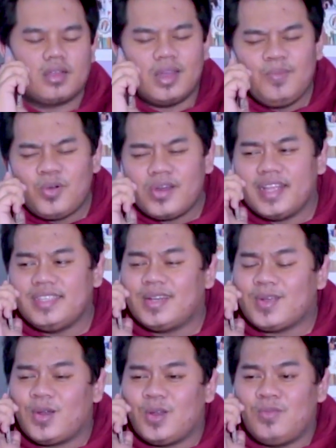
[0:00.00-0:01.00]
Kan Power
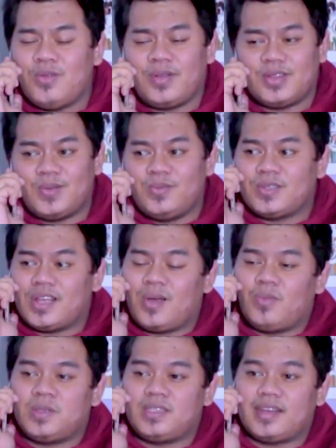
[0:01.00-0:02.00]
Ranger kalau belum ketemu
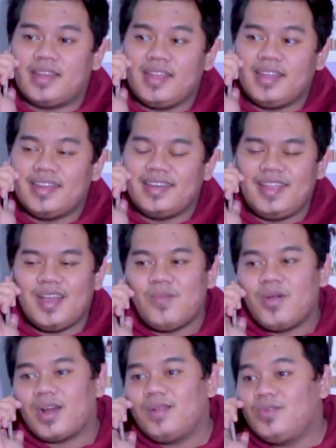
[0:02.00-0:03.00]
sama monsternya, dia
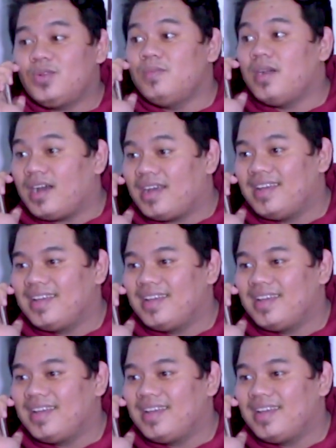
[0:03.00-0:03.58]
nggak bakal berubah.